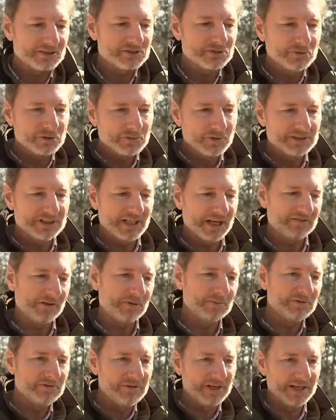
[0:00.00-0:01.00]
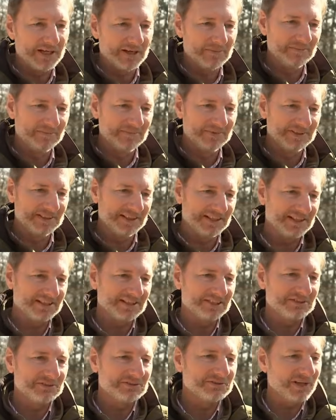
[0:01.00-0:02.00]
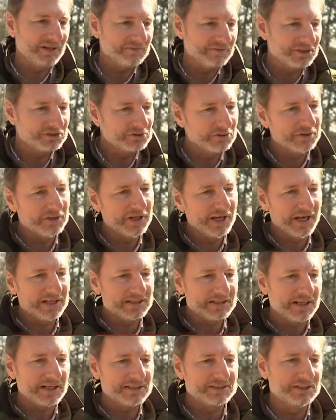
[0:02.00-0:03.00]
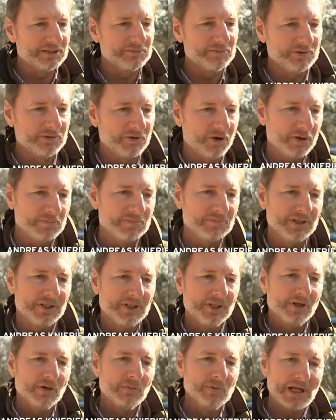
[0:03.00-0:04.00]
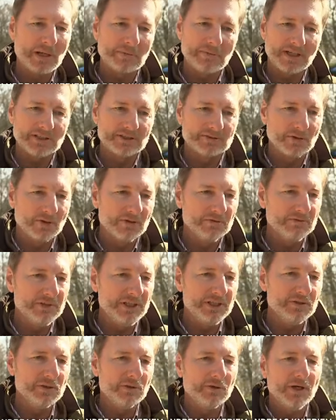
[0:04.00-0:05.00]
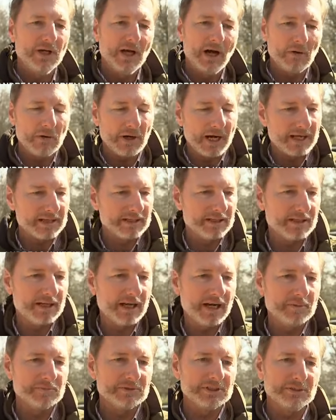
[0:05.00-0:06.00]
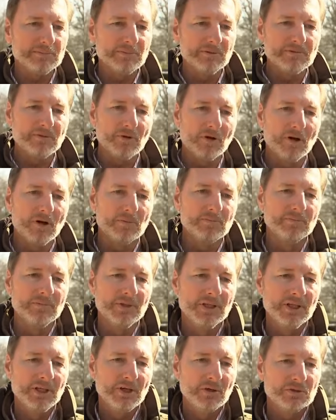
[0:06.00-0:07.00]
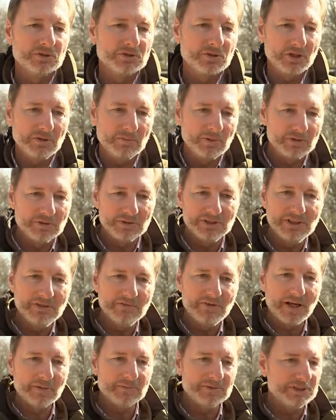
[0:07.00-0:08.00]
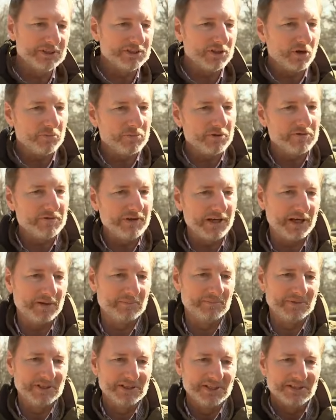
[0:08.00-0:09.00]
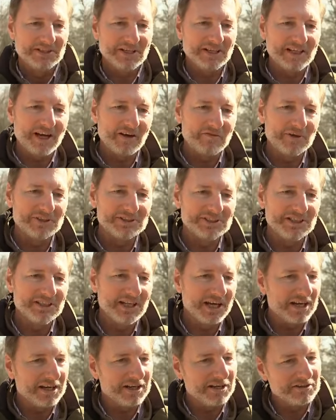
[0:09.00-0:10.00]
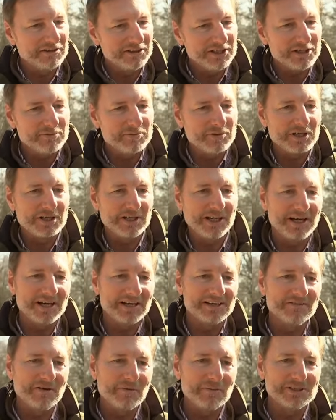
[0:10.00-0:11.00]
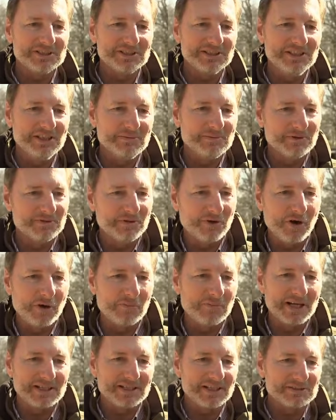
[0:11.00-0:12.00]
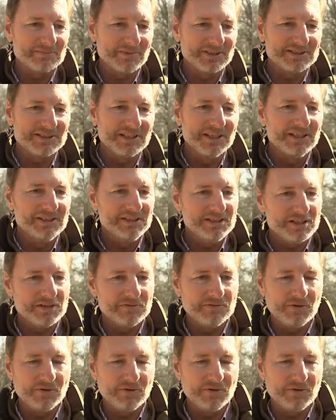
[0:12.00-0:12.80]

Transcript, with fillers: Dazu muss man sich einfach bewerben. Ja, das ist einfach so. Hertha hat sich beworben mit einem ganz tollen Video. Auch andere haben sich beworben. Und es können immer nur die werden, die sich auch bewerben. Dann darf man sich nachher nicht beklagen, wenn man sich nicht beworben hat, dass man es nicht